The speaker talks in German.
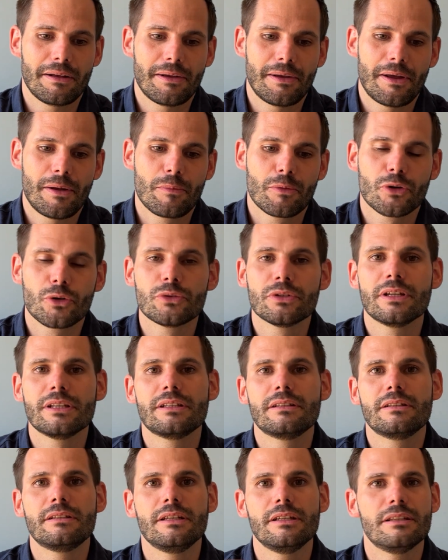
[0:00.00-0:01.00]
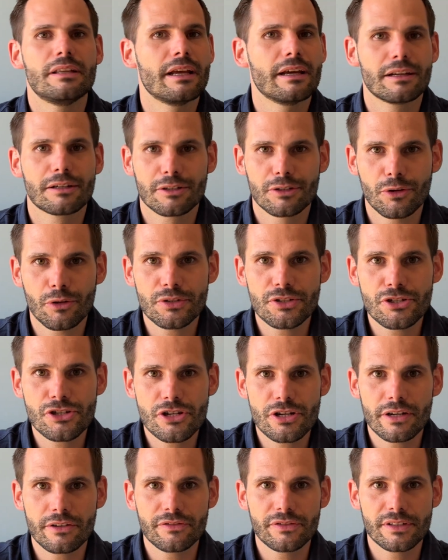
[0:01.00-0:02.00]
im Grunde die Idee einer
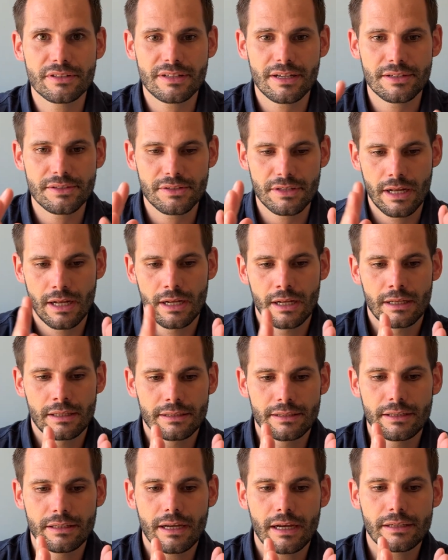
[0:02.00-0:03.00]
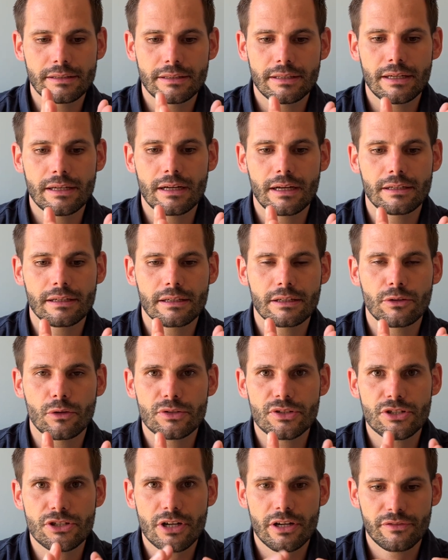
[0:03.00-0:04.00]
Genossenschaft. Das heißt, die Idee einer
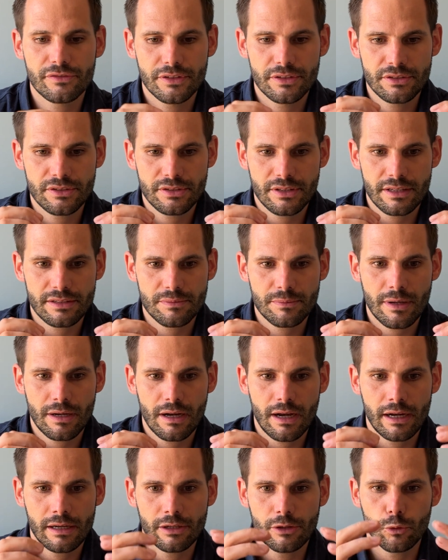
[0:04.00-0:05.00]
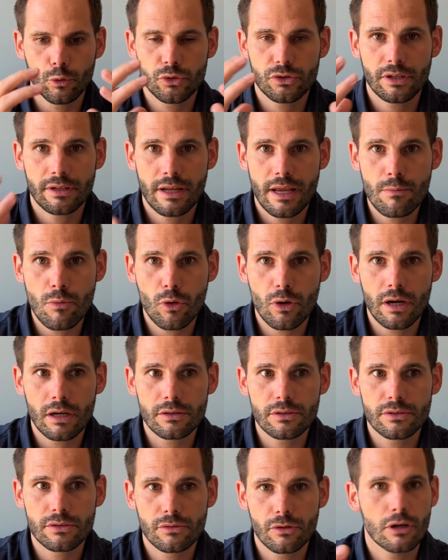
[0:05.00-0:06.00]
Genossenschaft ist, dass man eine Unternehmung
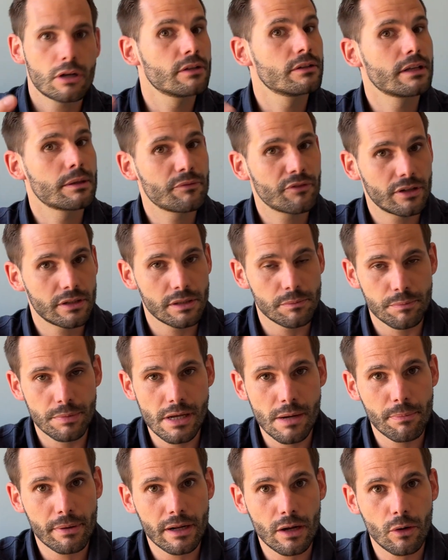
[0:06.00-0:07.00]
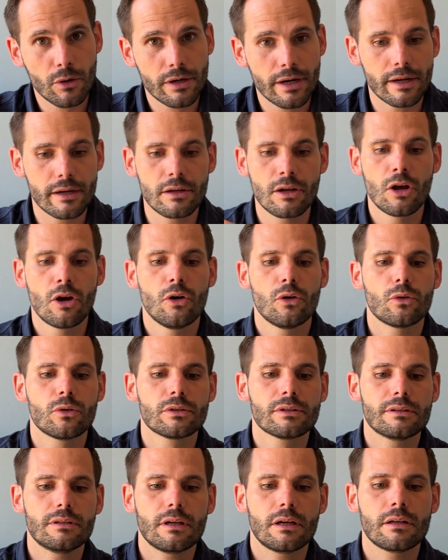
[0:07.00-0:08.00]
hat, ja, in dem Fall die Bierbrauerei,
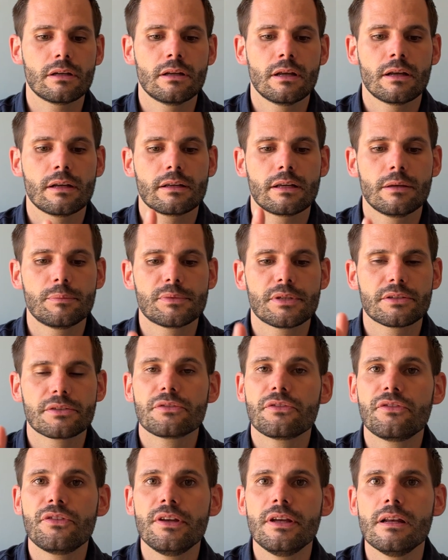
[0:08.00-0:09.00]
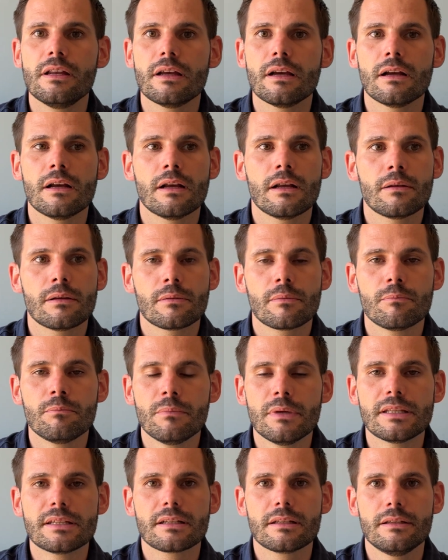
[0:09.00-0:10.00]
und dann gibt es viele
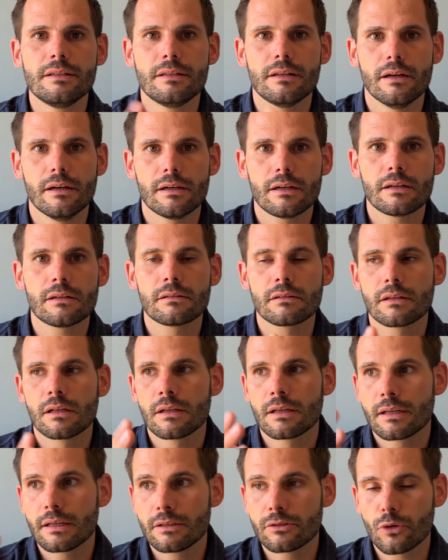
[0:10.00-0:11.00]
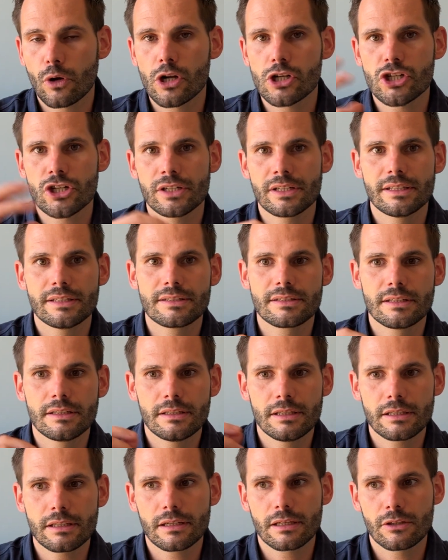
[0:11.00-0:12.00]
Mitglieder. Ja. In Deutschland ist die
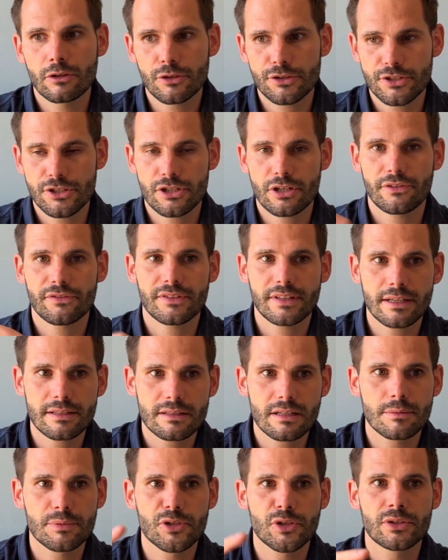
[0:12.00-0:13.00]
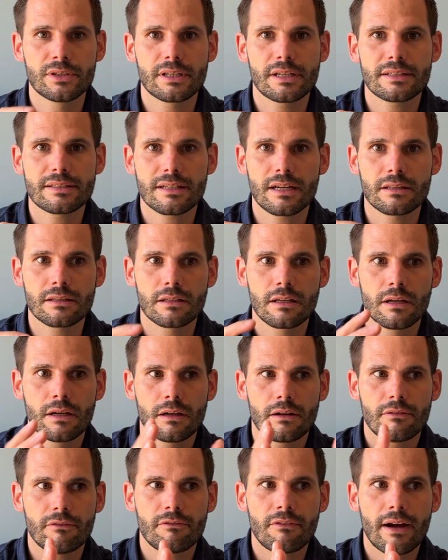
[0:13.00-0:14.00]
Idee der Genossenschaft deshalb so interessant,
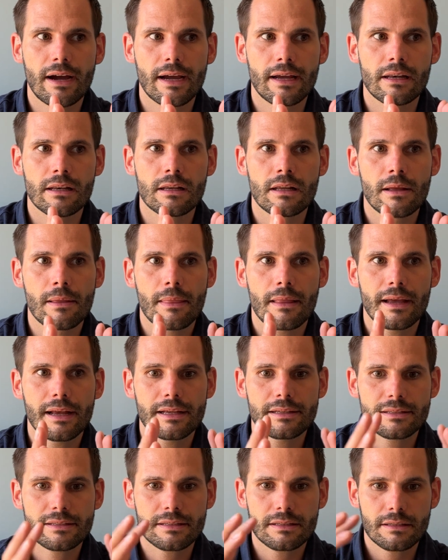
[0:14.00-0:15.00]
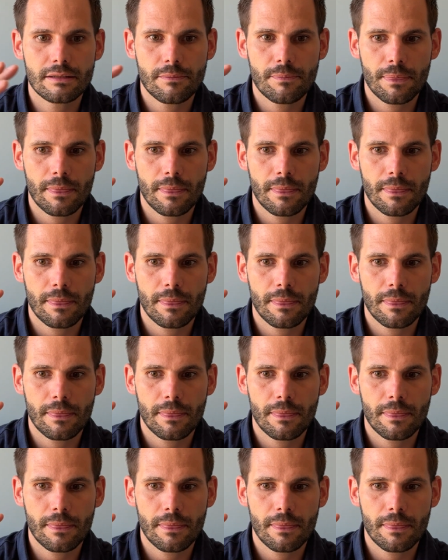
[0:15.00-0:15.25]
weil es